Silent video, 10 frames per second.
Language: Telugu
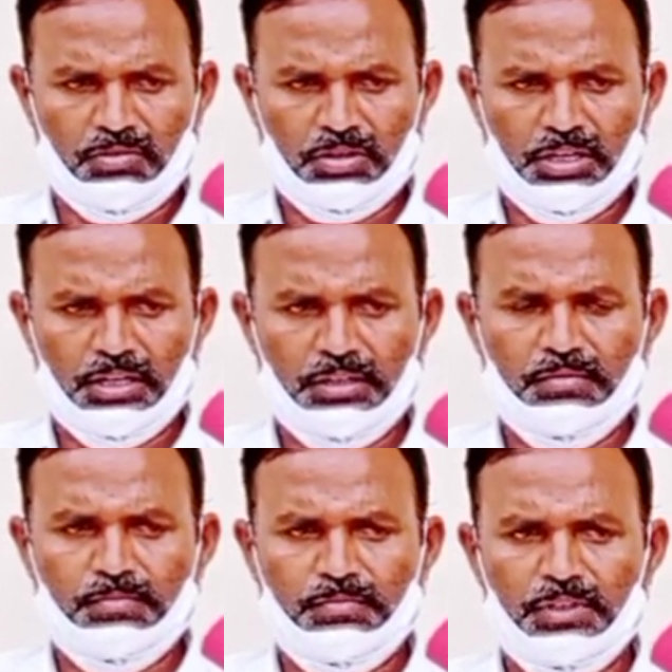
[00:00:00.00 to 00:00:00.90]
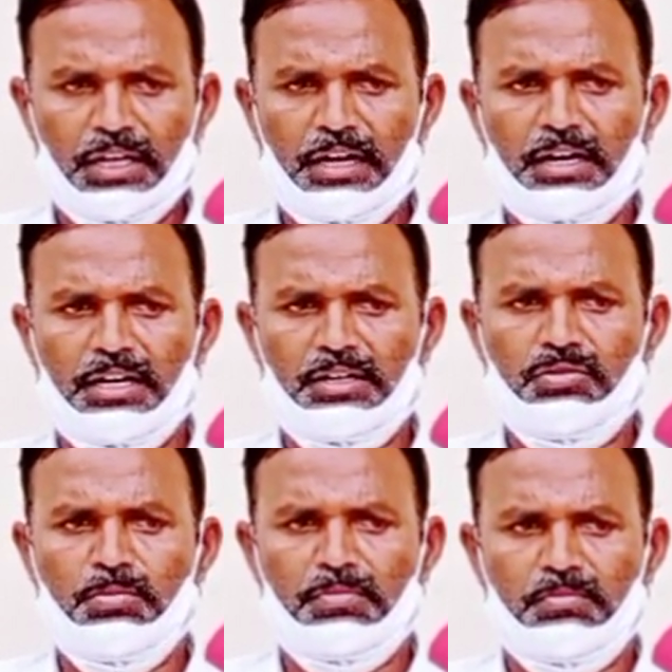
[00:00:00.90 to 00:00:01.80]
ఒక ఎర్రగడ్డ
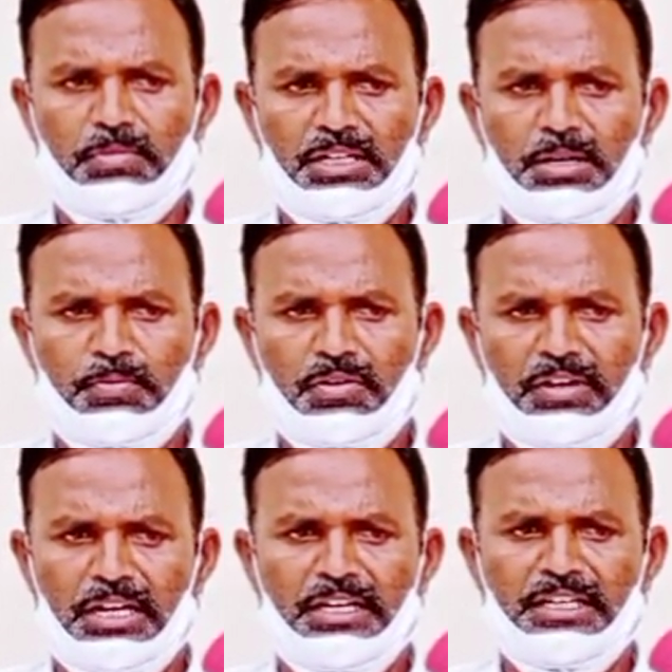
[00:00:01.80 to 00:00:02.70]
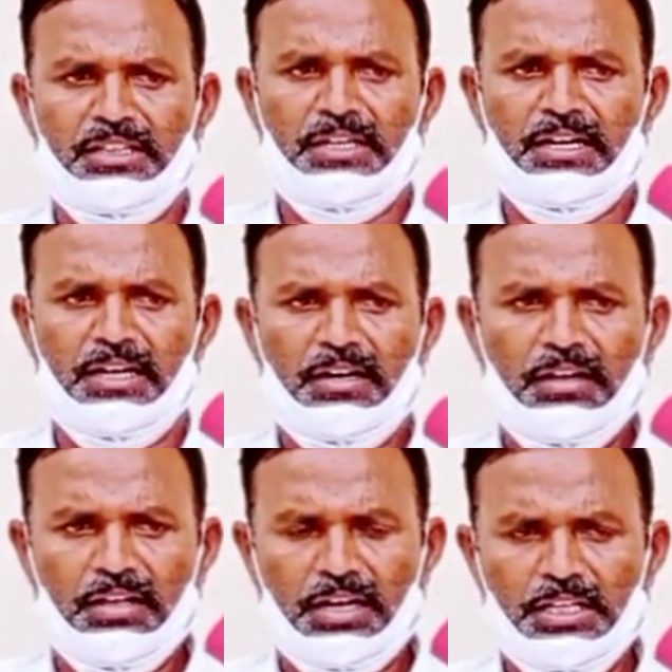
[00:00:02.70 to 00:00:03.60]
టు మదనపురం అయ్యే లింగేతండ
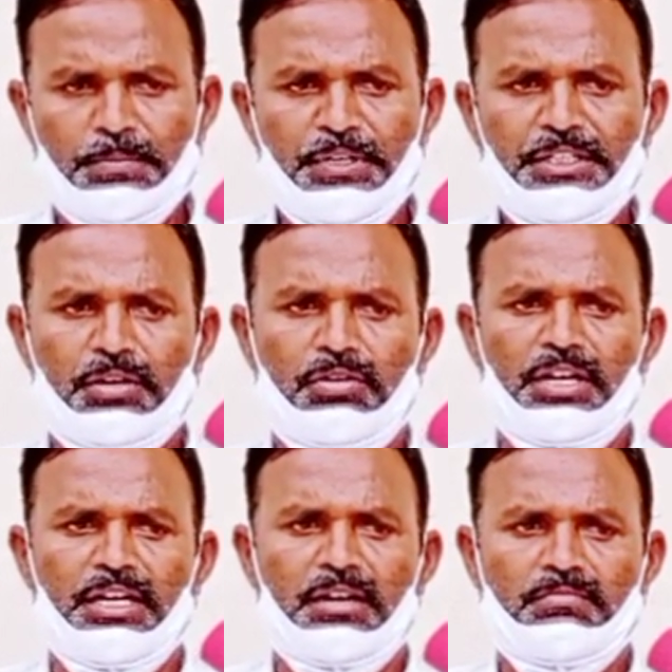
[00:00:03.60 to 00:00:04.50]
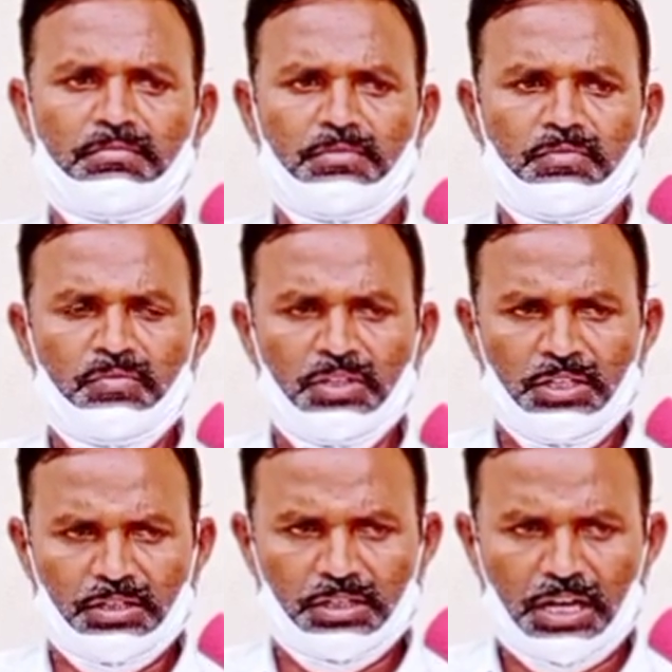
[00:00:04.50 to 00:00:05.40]
అది బీటీ రోడ్ వేయడం
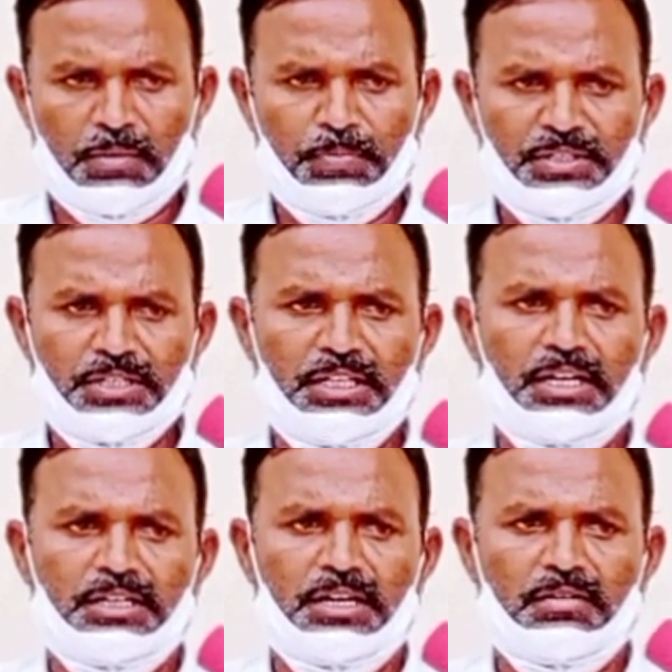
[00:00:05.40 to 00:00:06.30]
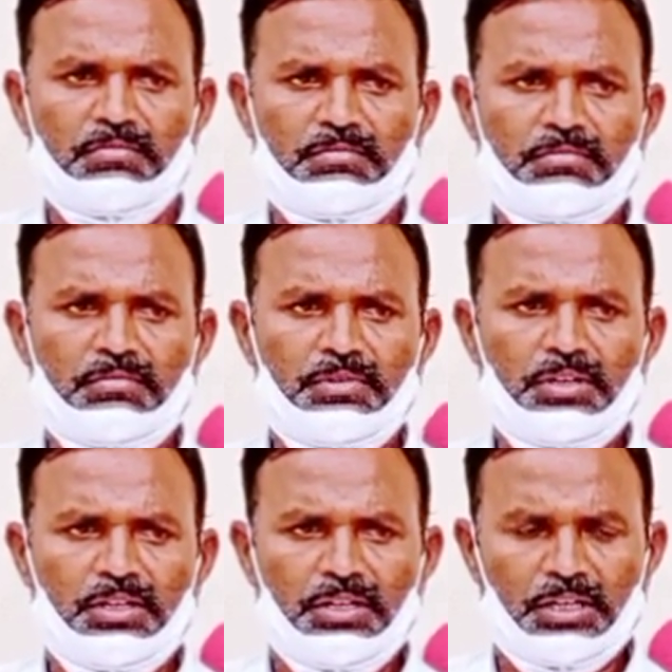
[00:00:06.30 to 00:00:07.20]
గ్రామ పంచాయతీ కట్టడం
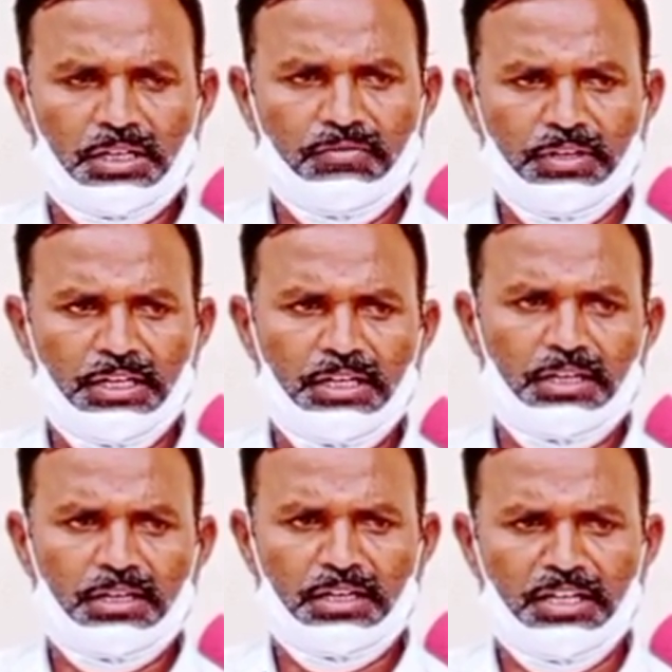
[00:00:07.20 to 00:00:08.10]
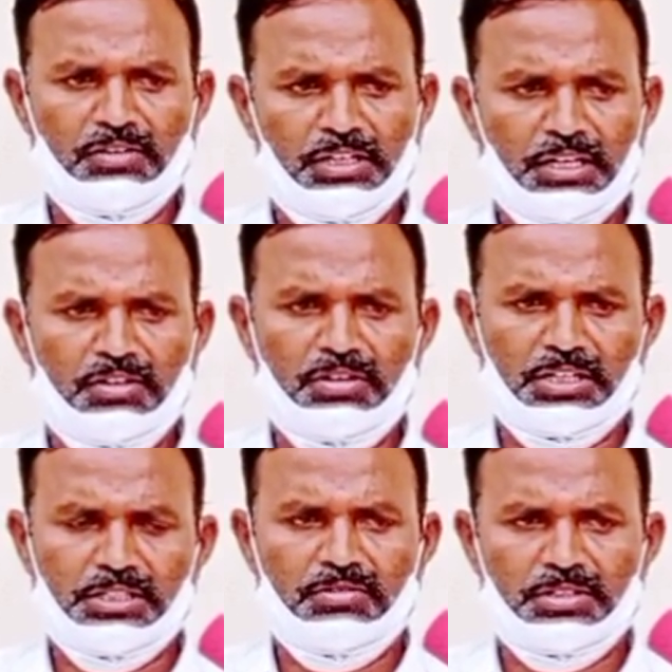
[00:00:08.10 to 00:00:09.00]
ఇవి నేను ఈ
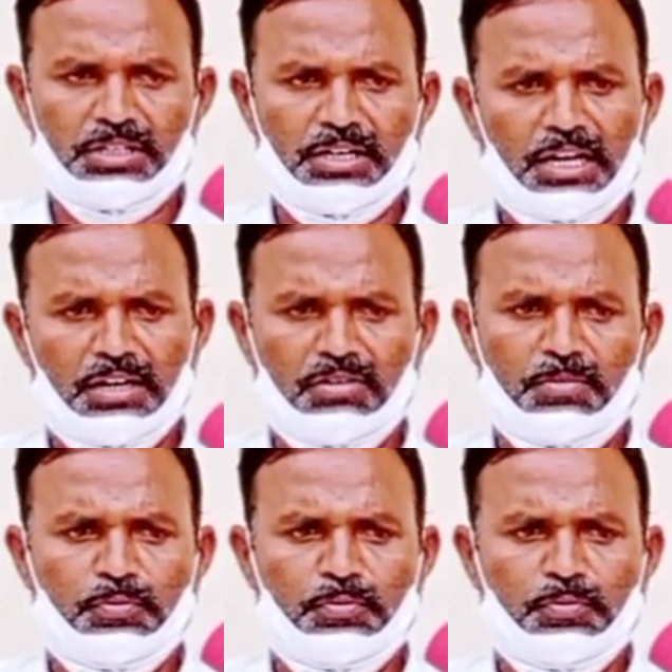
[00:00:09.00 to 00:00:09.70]
రెండున్నర సంవత్సర కాలంలో